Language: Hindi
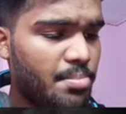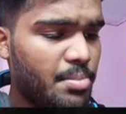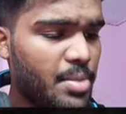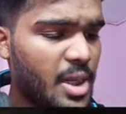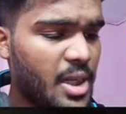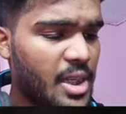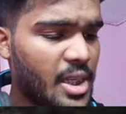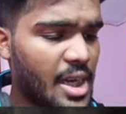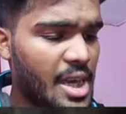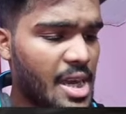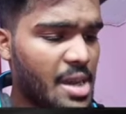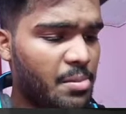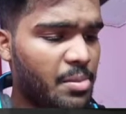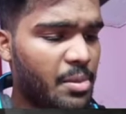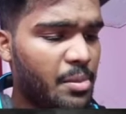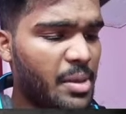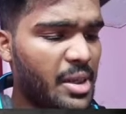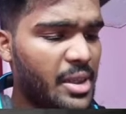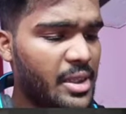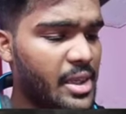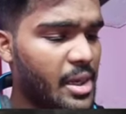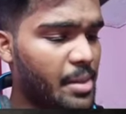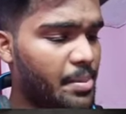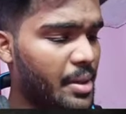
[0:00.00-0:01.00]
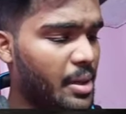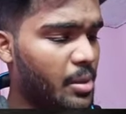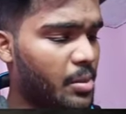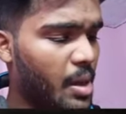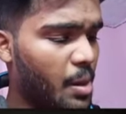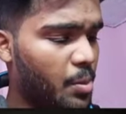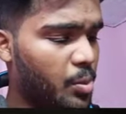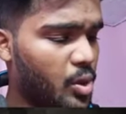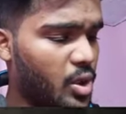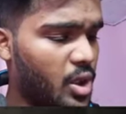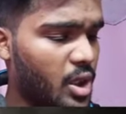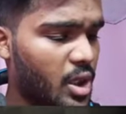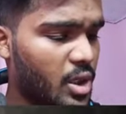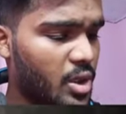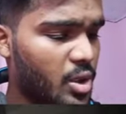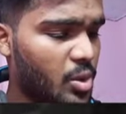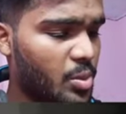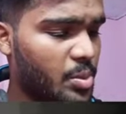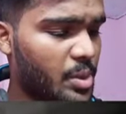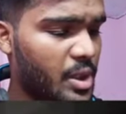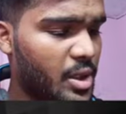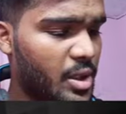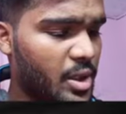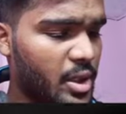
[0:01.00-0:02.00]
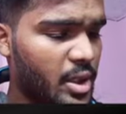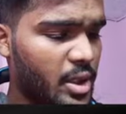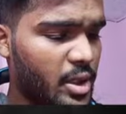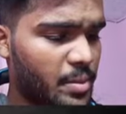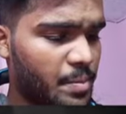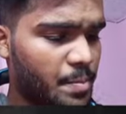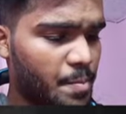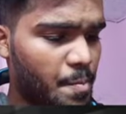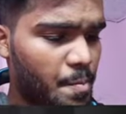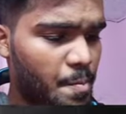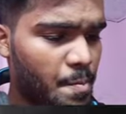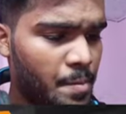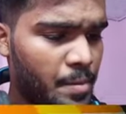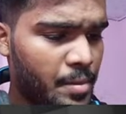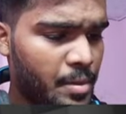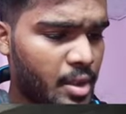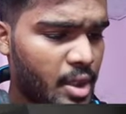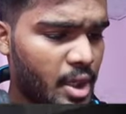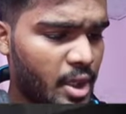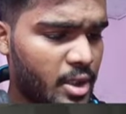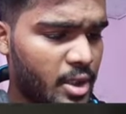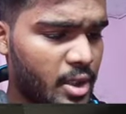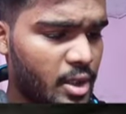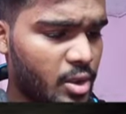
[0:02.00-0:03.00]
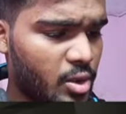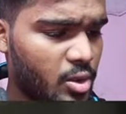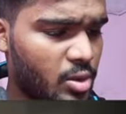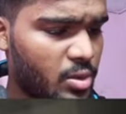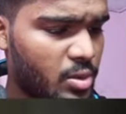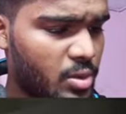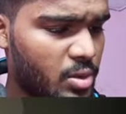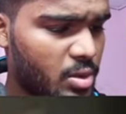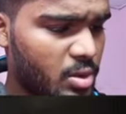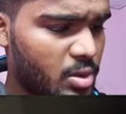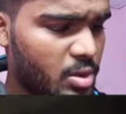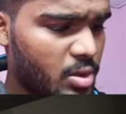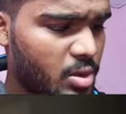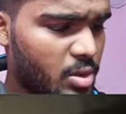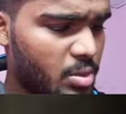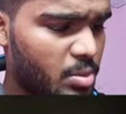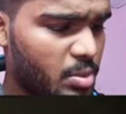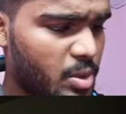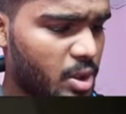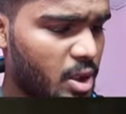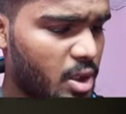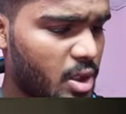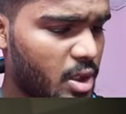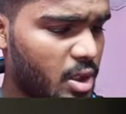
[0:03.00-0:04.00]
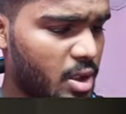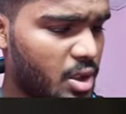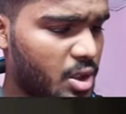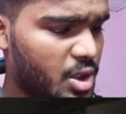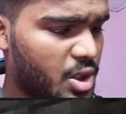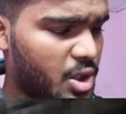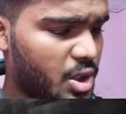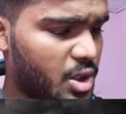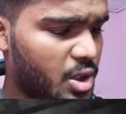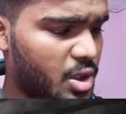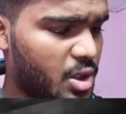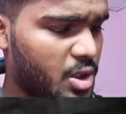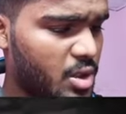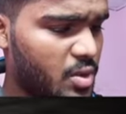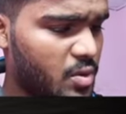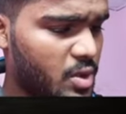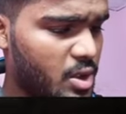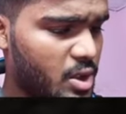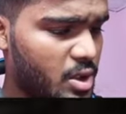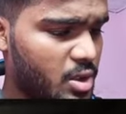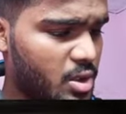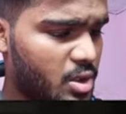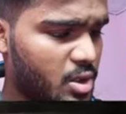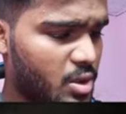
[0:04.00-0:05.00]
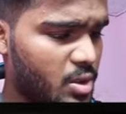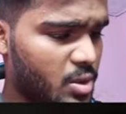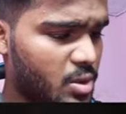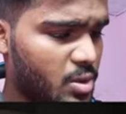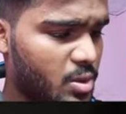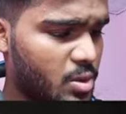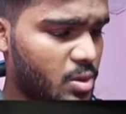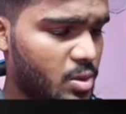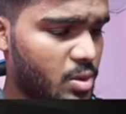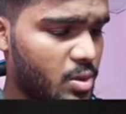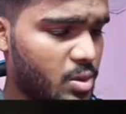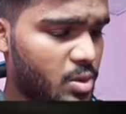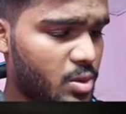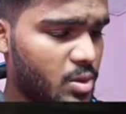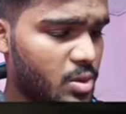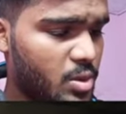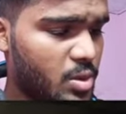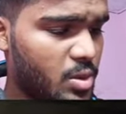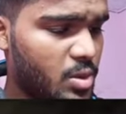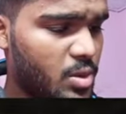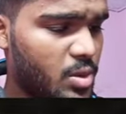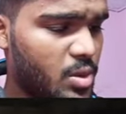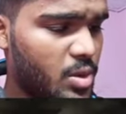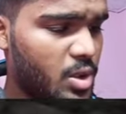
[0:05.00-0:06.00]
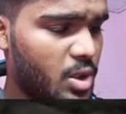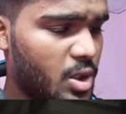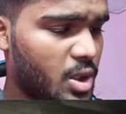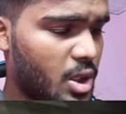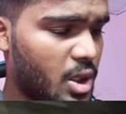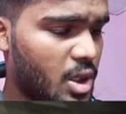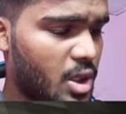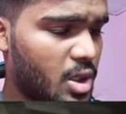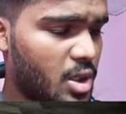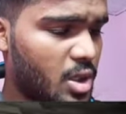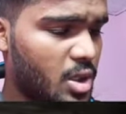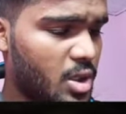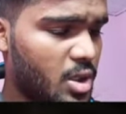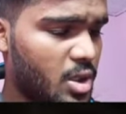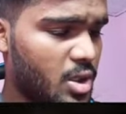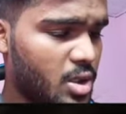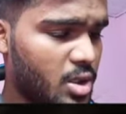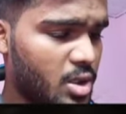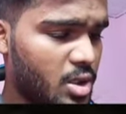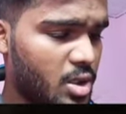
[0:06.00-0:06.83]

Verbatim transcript: मिल जाए एक मिल जाए पहले मैं आपको दिखाता हूँ पहले ठीक है देखते जाओ मिल जानी चाहिए वैसे तो यहाँ